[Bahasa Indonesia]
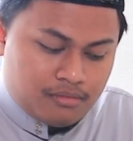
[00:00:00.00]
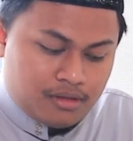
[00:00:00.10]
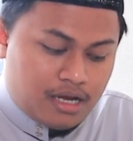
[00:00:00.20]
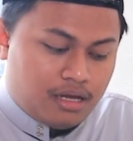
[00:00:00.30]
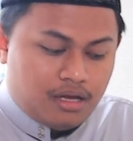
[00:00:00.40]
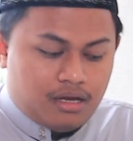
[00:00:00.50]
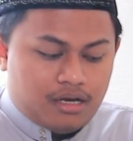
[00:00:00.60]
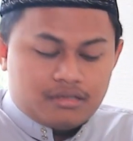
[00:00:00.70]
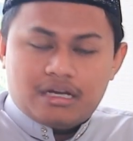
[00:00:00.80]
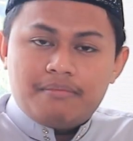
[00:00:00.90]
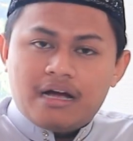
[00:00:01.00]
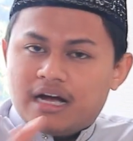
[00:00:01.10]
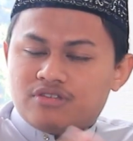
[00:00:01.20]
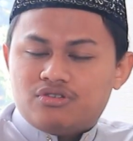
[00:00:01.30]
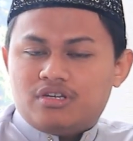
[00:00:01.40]
Nah, sama
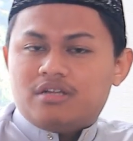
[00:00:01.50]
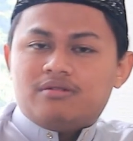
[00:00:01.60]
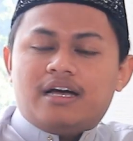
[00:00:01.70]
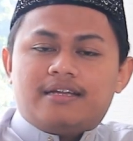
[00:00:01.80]
kasusnya juga